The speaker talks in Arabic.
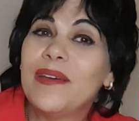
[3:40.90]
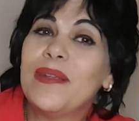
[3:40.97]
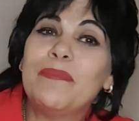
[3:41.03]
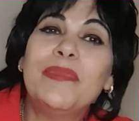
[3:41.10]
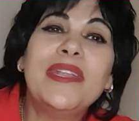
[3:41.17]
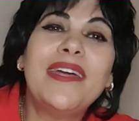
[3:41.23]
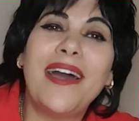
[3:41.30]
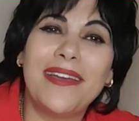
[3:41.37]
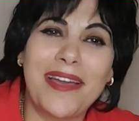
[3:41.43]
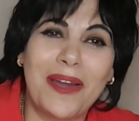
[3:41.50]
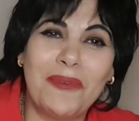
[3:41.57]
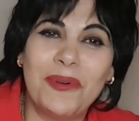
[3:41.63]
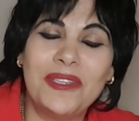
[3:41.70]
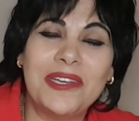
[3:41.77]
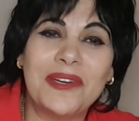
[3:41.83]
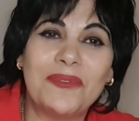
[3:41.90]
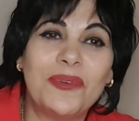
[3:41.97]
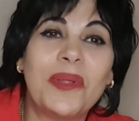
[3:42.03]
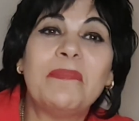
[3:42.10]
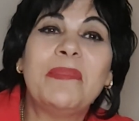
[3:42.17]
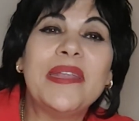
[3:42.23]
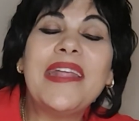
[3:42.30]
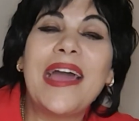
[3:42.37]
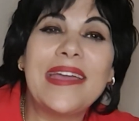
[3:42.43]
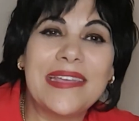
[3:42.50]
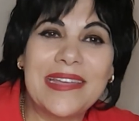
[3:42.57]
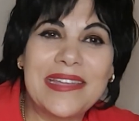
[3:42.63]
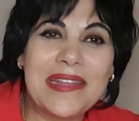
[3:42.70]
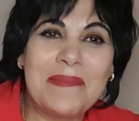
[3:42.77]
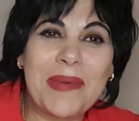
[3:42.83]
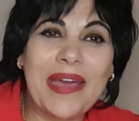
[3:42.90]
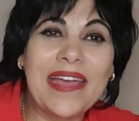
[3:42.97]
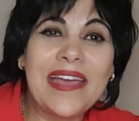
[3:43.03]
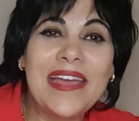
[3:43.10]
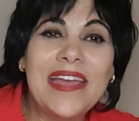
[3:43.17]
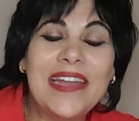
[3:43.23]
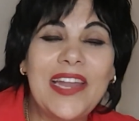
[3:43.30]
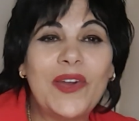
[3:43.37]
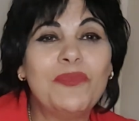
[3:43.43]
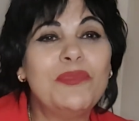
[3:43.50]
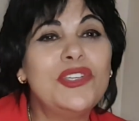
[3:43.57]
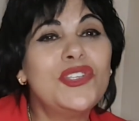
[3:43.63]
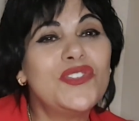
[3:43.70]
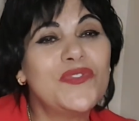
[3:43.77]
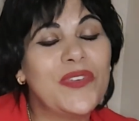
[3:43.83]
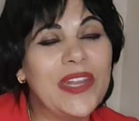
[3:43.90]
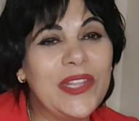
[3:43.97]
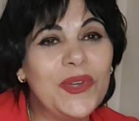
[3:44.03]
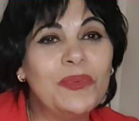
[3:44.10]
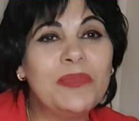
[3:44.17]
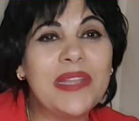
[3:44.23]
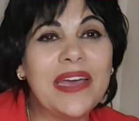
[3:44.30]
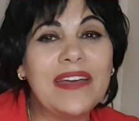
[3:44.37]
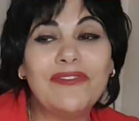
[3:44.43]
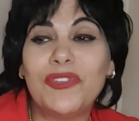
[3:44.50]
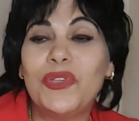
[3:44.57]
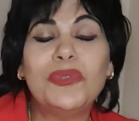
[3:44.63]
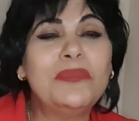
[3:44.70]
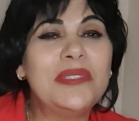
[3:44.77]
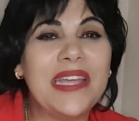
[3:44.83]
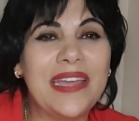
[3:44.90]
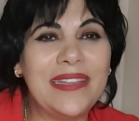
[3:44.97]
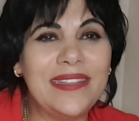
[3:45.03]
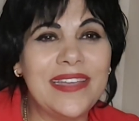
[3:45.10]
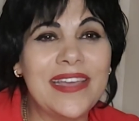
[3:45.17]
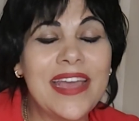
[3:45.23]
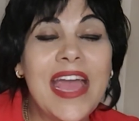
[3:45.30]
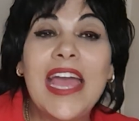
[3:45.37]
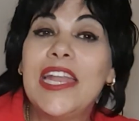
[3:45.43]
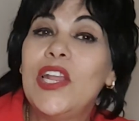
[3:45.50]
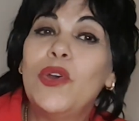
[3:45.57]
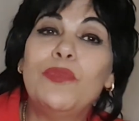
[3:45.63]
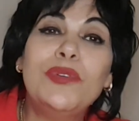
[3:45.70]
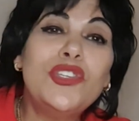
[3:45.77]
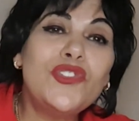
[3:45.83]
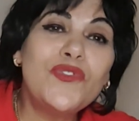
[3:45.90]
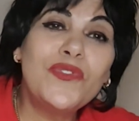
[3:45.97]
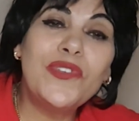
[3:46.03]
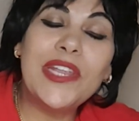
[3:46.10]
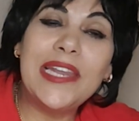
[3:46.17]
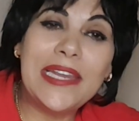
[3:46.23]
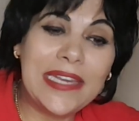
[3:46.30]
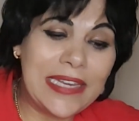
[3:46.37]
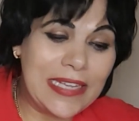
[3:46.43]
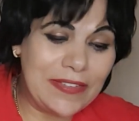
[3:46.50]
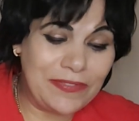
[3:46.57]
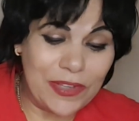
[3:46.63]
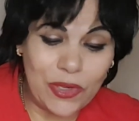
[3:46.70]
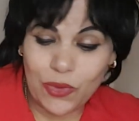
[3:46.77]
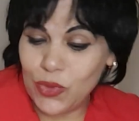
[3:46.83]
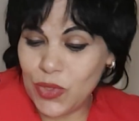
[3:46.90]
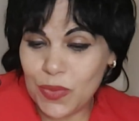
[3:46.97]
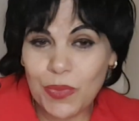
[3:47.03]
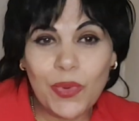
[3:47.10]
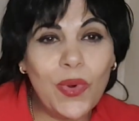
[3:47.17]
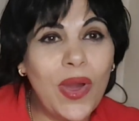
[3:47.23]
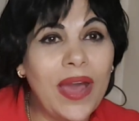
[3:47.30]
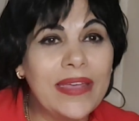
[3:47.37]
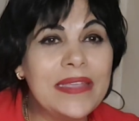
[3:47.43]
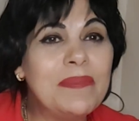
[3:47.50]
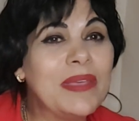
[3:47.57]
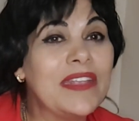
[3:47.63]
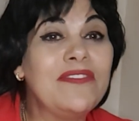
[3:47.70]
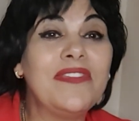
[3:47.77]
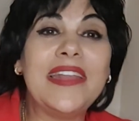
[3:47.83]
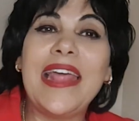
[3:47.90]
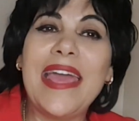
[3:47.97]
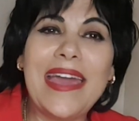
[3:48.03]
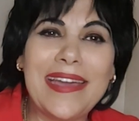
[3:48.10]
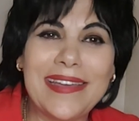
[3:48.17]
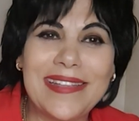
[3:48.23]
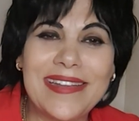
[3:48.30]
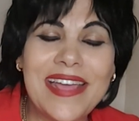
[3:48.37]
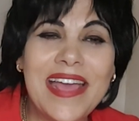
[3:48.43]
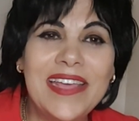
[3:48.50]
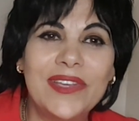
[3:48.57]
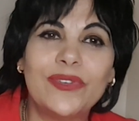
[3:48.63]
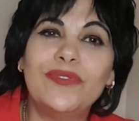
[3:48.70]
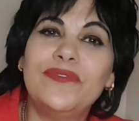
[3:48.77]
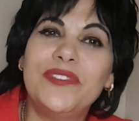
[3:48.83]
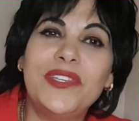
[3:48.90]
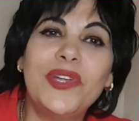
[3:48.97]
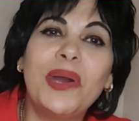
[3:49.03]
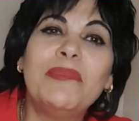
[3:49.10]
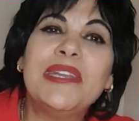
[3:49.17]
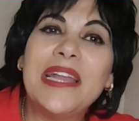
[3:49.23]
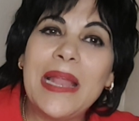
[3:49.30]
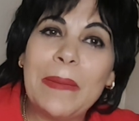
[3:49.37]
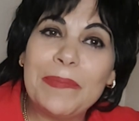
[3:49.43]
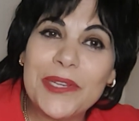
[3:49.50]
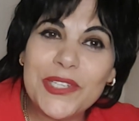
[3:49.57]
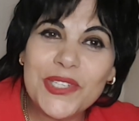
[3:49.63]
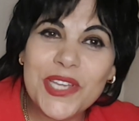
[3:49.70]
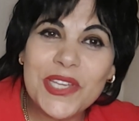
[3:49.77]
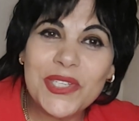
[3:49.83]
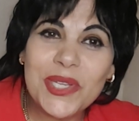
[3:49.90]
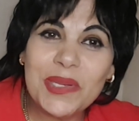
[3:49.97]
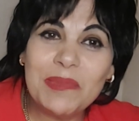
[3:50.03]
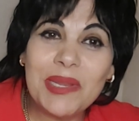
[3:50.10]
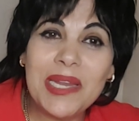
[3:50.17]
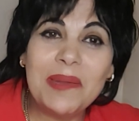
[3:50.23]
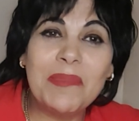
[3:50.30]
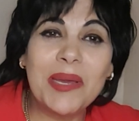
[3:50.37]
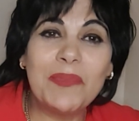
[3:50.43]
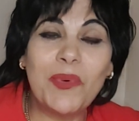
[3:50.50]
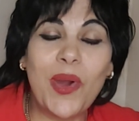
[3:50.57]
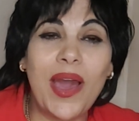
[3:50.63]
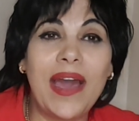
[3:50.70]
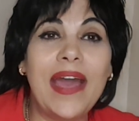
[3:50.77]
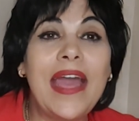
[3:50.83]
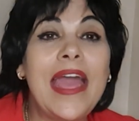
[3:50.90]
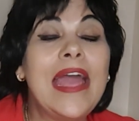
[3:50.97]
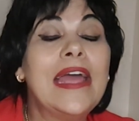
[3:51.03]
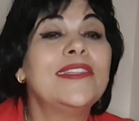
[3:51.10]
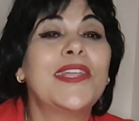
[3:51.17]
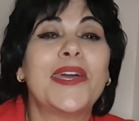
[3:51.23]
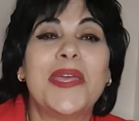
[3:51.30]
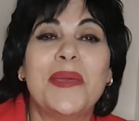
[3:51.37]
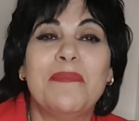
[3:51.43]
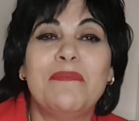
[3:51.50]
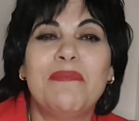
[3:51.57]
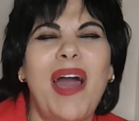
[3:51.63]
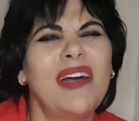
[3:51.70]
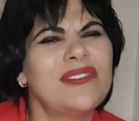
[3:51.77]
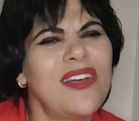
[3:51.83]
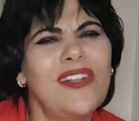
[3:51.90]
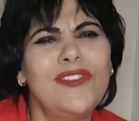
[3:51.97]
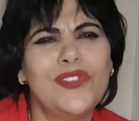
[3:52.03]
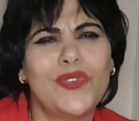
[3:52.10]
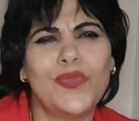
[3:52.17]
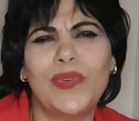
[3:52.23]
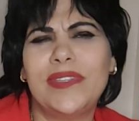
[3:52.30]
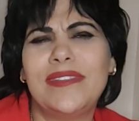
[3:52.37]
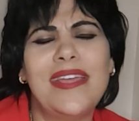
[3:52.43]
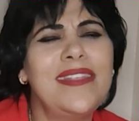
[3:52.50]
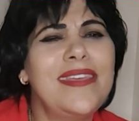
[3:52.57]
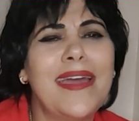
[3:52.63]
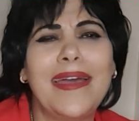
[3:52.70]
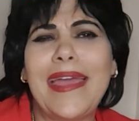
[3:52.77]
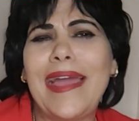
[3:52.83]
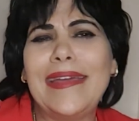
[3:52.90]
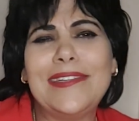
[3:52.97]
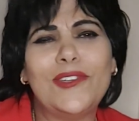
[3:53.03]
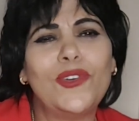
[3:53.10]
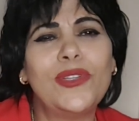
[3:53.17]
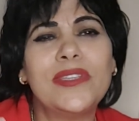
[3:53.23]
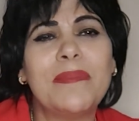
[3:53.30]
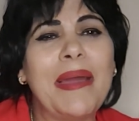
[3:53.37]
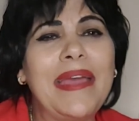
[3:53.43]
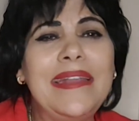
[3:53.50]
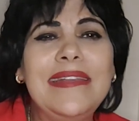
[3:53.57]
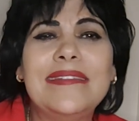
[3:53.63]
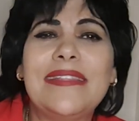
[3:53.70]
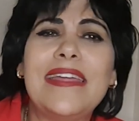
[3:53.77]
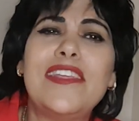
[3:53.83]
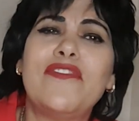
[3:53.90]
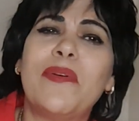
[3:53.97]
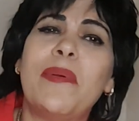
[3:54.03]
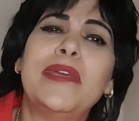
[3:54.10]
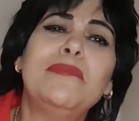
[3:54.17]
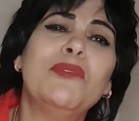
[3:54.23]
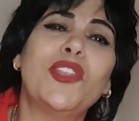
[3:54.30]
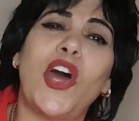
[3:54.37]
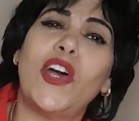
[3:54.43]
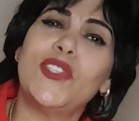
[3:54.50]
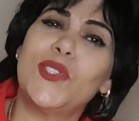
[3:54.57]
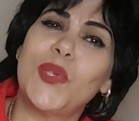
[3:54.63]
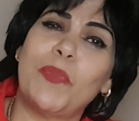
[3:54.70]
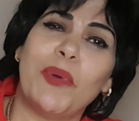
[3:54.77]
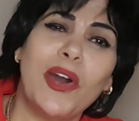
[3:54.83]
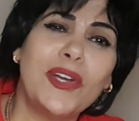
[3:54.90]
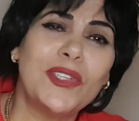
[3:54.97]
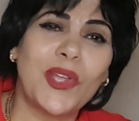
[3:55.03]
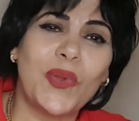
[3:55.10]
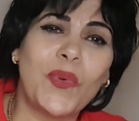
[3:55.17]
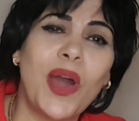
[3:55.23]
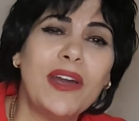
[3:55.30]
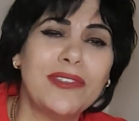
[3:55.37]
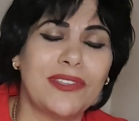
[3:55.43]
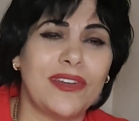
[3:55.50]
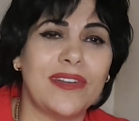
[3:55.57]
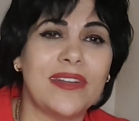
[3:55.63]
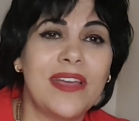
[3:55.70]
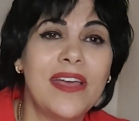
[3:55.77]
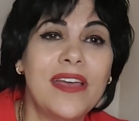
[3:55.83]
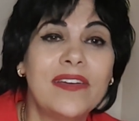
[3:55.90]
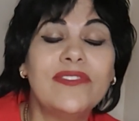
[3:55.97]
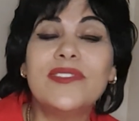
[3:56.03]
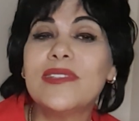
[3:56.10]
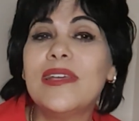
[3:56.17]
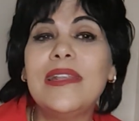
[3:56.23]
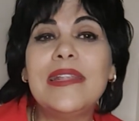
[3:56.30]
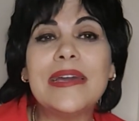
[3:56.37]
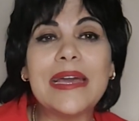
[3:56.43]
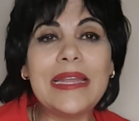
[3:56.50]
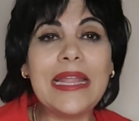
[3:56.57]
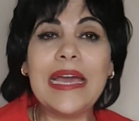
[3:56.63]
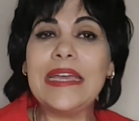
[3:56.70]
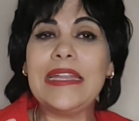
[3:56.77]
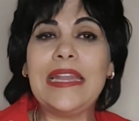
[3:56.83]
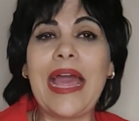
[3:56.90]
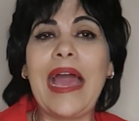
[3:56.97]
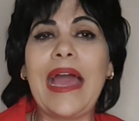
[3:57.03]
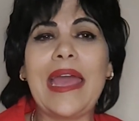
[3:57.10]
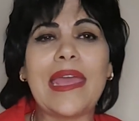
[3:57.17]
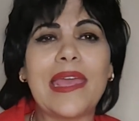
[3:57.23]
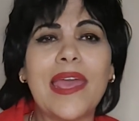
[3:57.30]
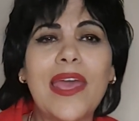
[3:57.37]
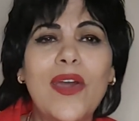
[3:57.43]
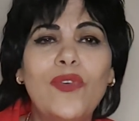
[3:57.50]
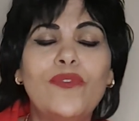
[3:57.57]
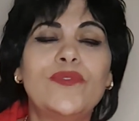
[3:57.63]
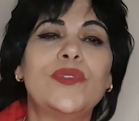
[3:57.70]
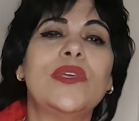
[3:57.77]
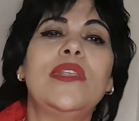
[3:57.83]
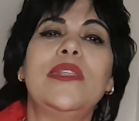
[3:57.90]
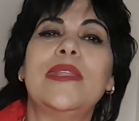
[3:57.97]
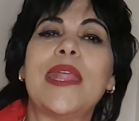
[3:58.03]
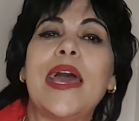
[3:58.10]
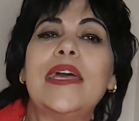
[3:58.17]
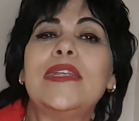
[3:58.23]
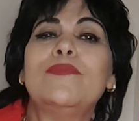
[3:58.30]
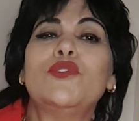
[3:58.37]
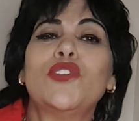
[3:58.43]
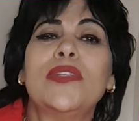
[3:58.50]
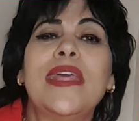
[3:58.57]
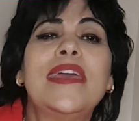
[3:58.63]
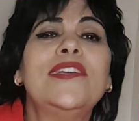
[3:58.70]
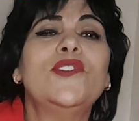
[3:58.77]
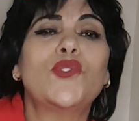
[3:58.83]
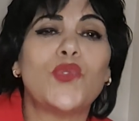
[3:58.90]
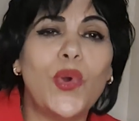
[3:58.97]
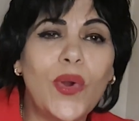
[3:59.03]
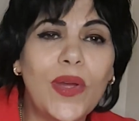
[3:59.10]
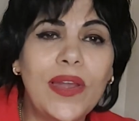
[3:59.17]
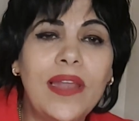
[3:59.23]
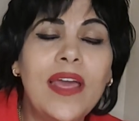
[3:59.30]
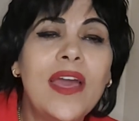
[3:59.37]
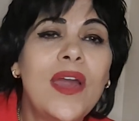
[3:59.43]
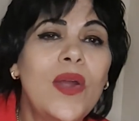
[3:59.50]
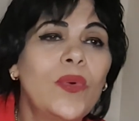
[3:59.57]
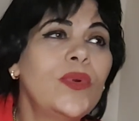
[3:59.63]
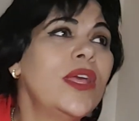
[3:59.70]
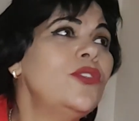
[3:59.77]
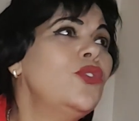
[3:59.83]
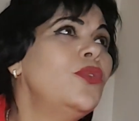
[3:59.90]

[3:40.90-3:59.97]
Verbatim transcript: ربنا هيعوضك وربنا هيكرمك لو مش في اليوم ده في يوم تاني لو مش في في الاسبوع يمكن في الاخر يكون في نوع من الابريشيشن من المجموعه طيب ما حصلش والدنيا يعني رحت محل تاني فبقيت متعصب اكتر واكتر في ظل غلاء الحياه وفي ظل ان انا مش لاقي شغل ويا